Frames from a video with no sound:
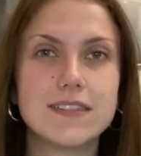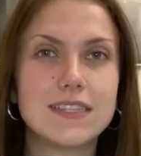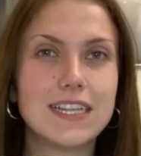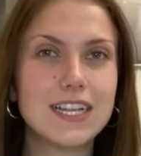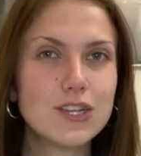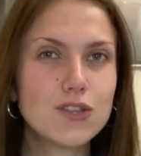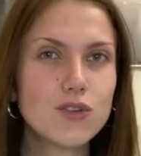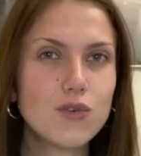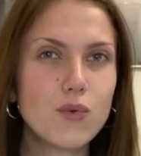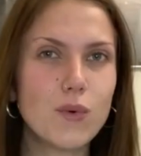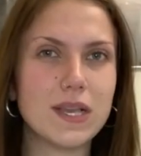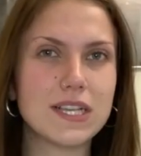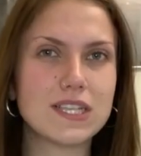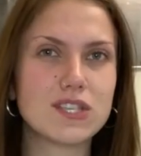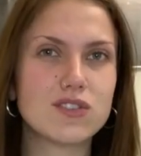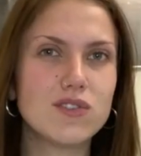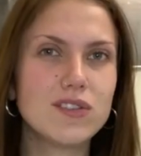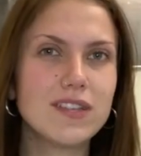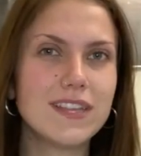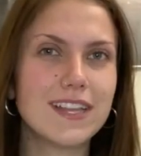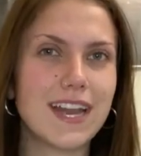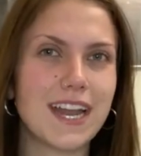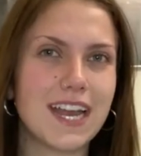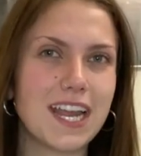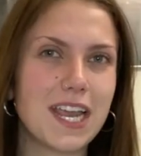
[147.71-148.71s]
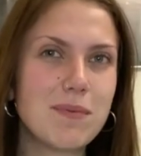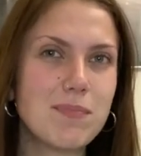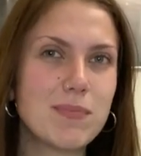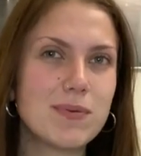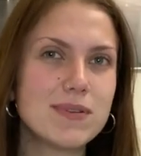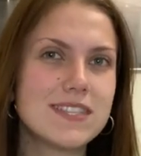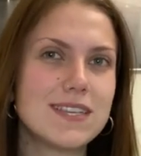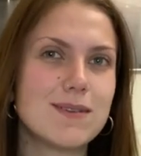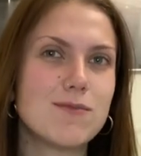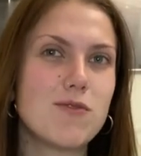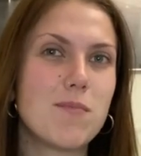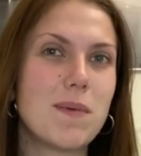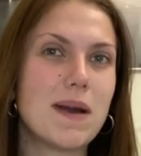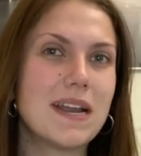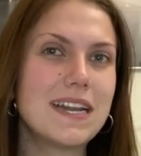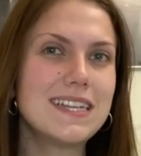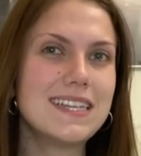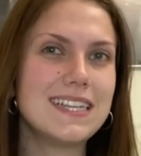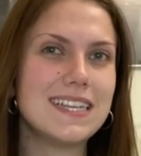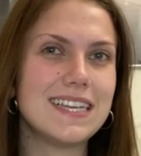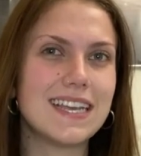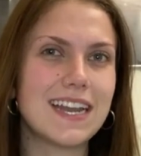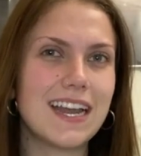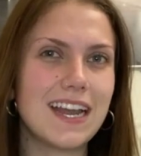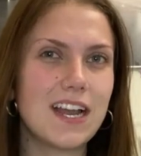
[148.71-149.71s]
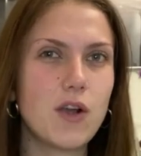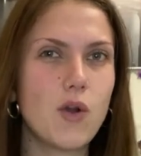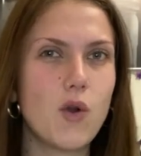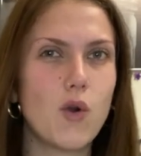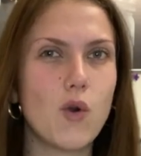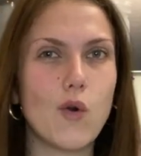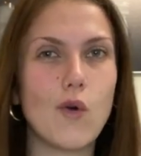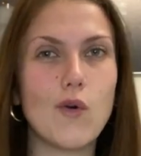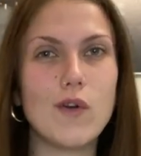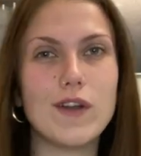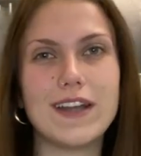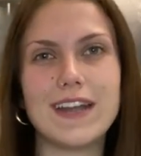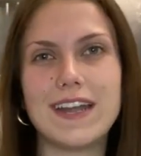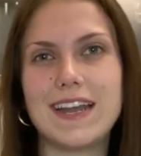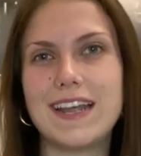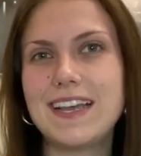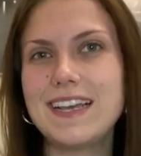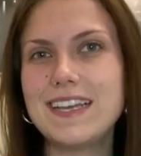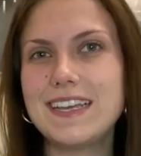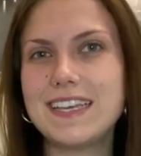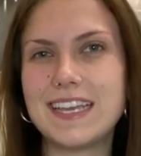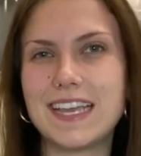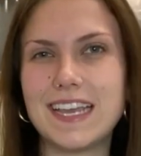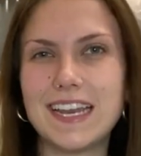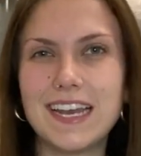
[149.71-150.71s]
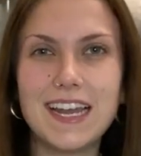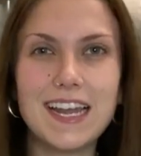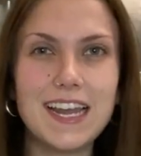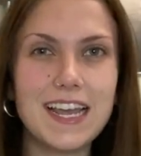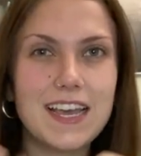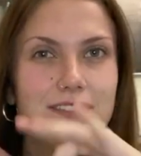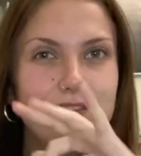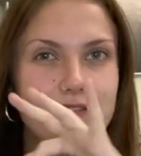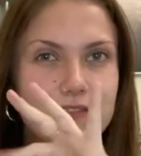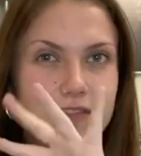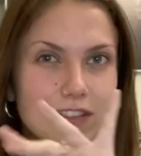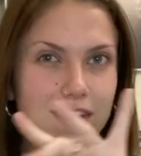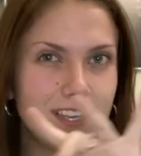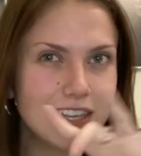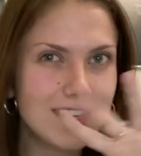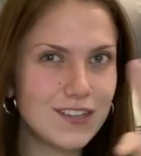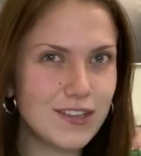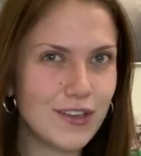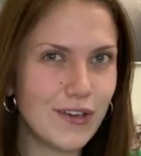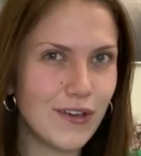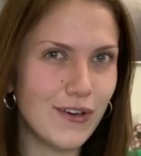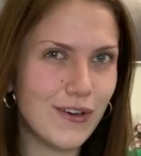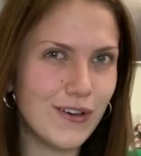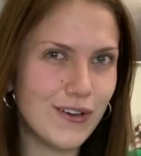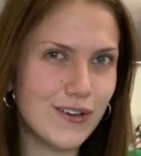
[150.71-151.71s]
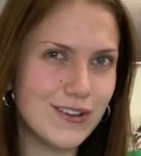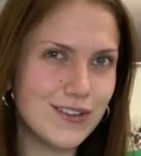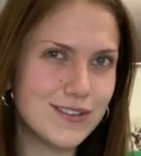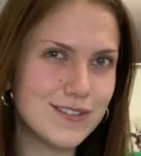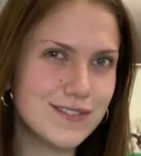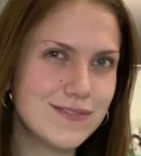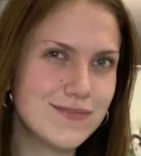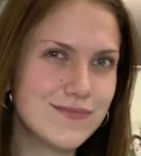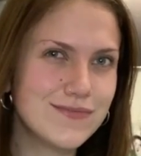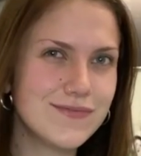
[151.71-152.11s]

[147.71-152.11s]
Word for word: Detto questo direi che possiamo partire con il video!